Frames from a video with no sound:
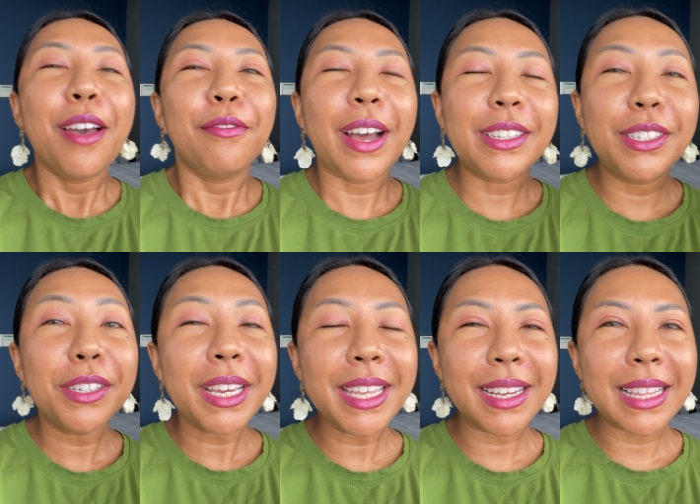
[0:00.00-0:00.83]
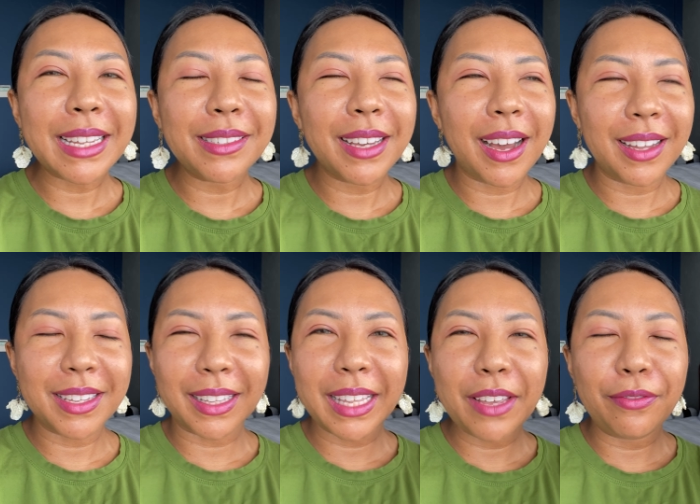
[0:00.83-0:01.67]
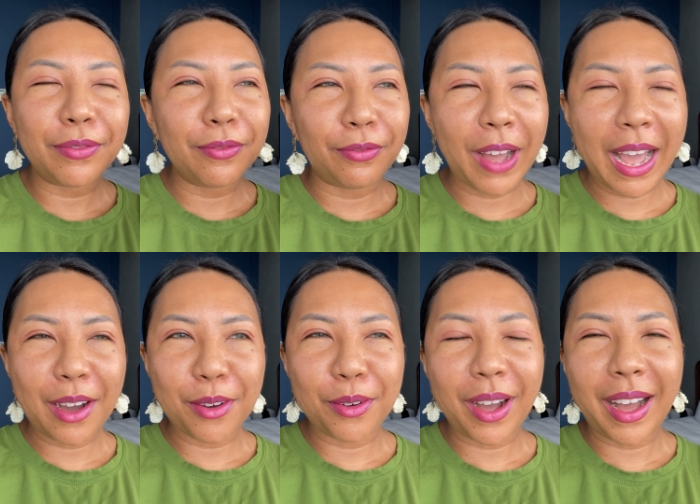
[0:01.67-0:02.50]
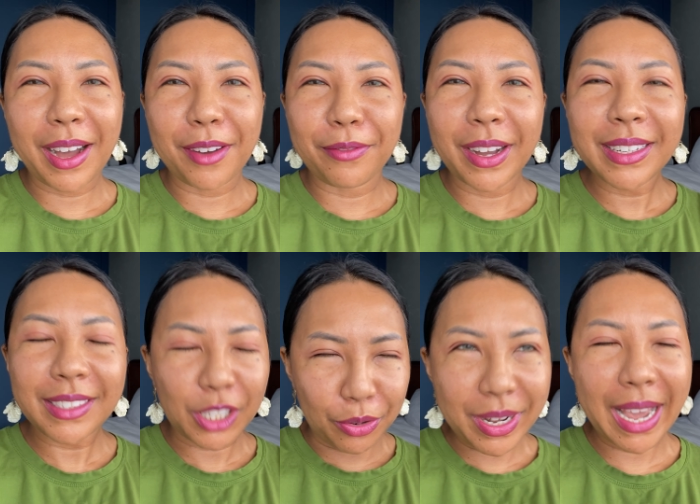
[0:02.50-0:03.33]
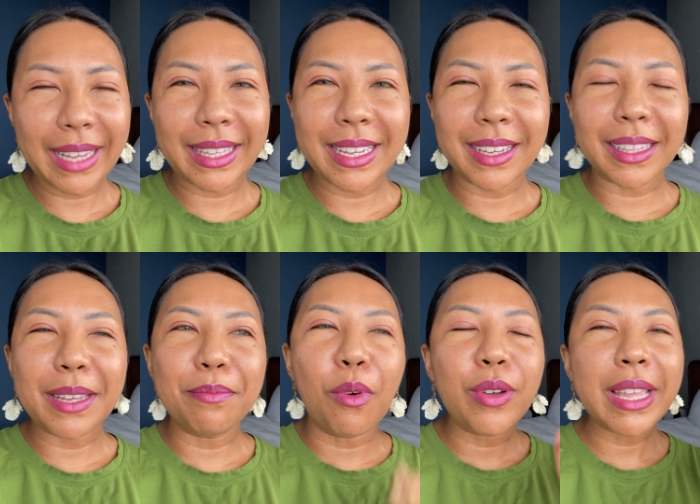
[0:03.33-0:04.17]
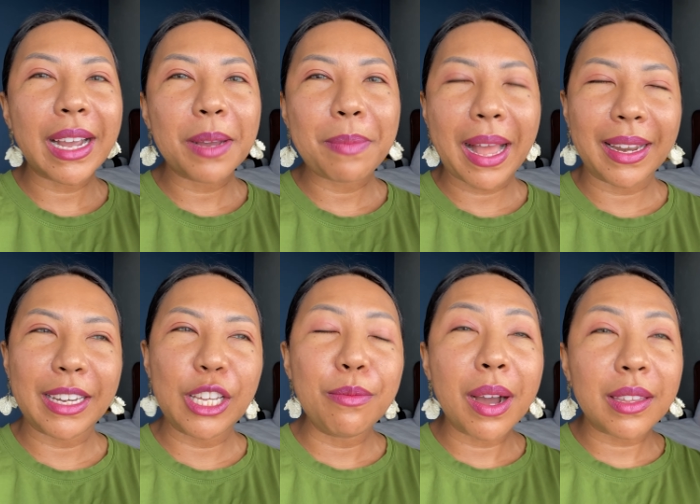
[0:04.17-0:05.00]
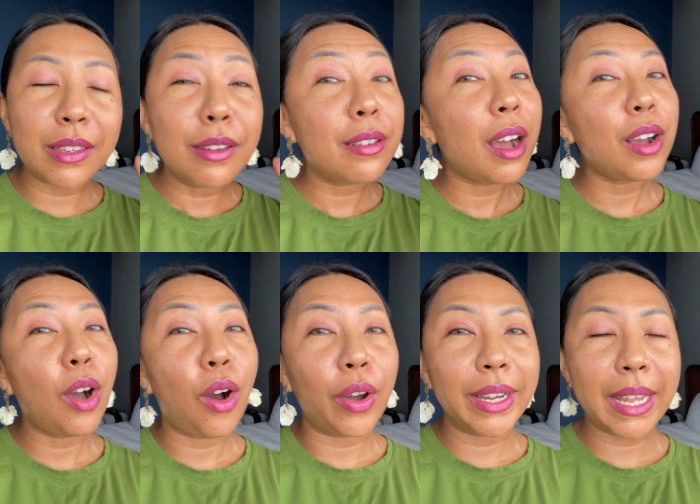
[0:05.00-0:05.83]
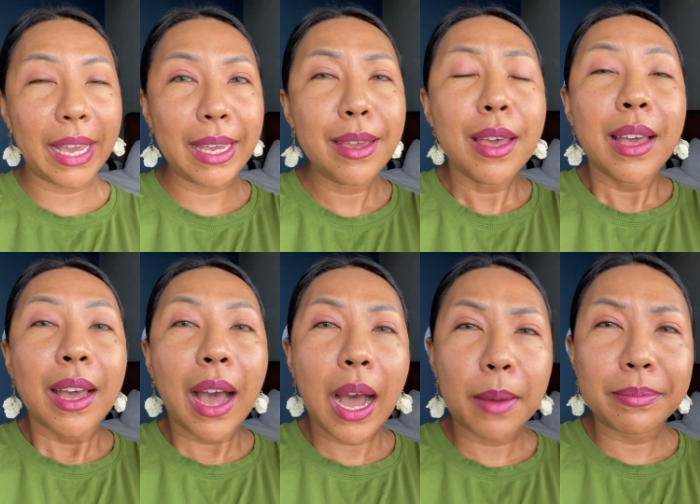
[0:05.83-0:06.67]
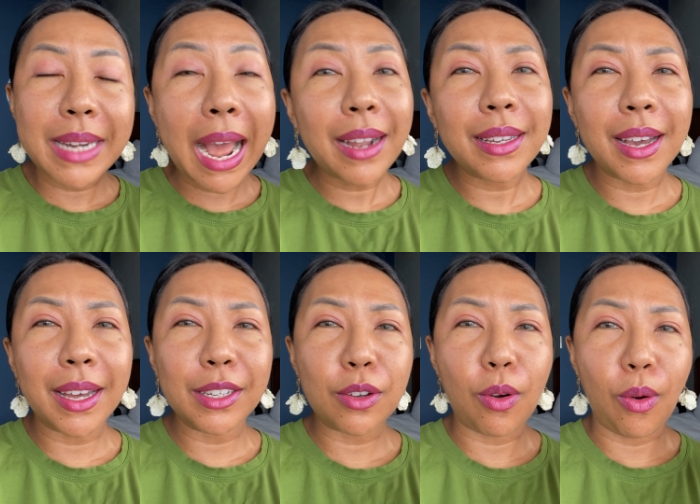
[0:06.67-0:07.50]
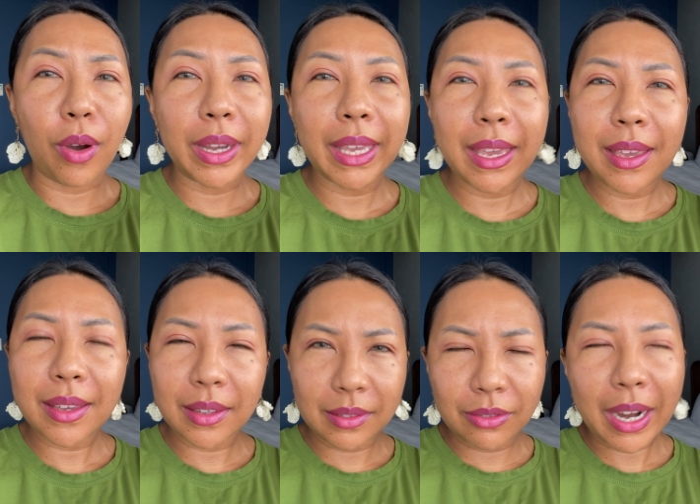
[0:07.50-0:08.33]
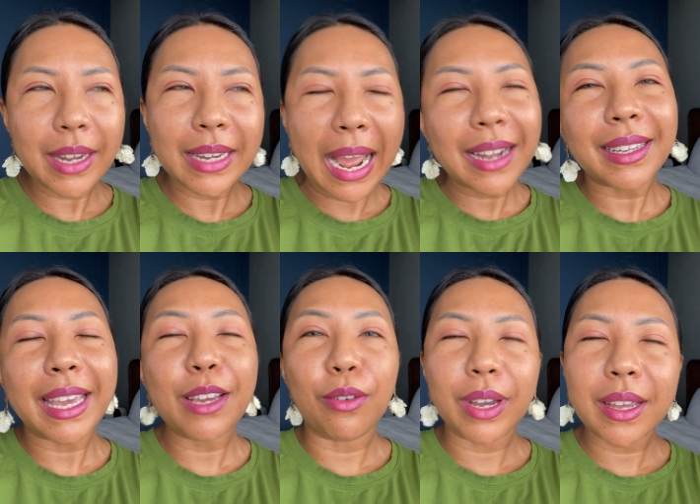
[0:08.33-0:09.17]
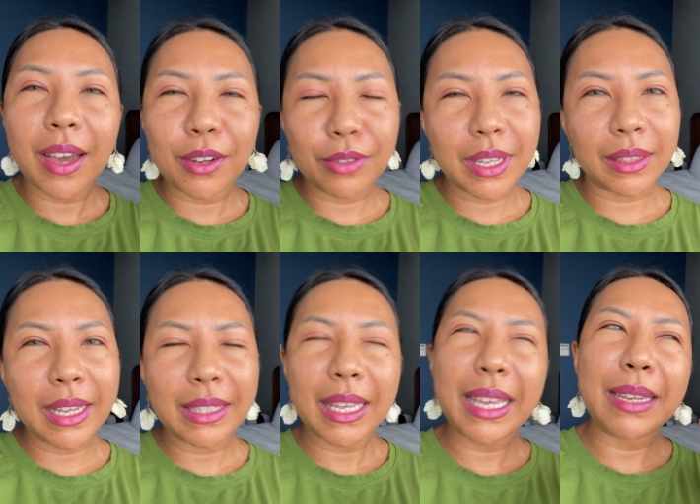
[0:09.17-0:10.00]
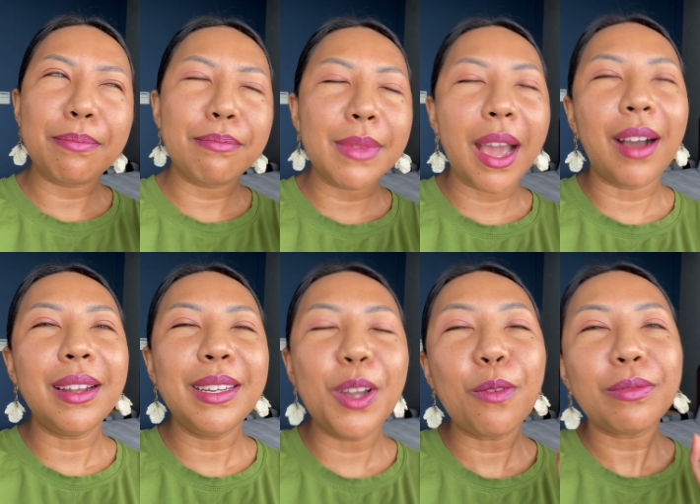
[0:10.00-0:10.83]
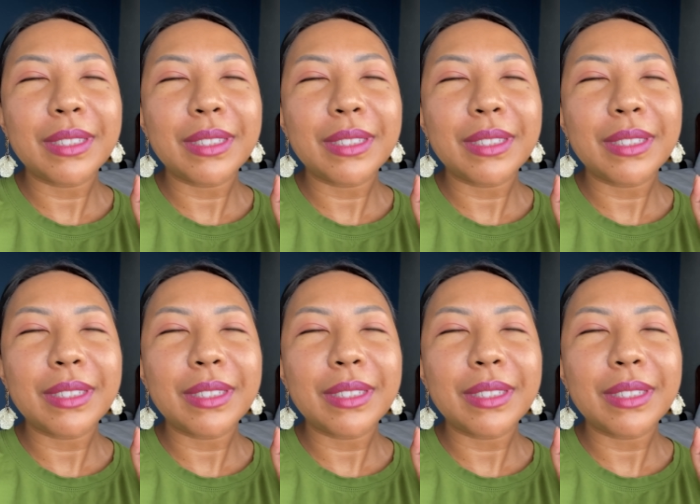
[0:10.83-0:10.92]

Và trước khi Nhật Ly à, Nhật Ly vào à, vấn chủ đề thì Nhật Ly muốn nhắc các bạn là nếu mà chưa có cơ hội để um, đăng kênh của cái đăng ký của cái kênh của Nhật Ly thì nhấn nút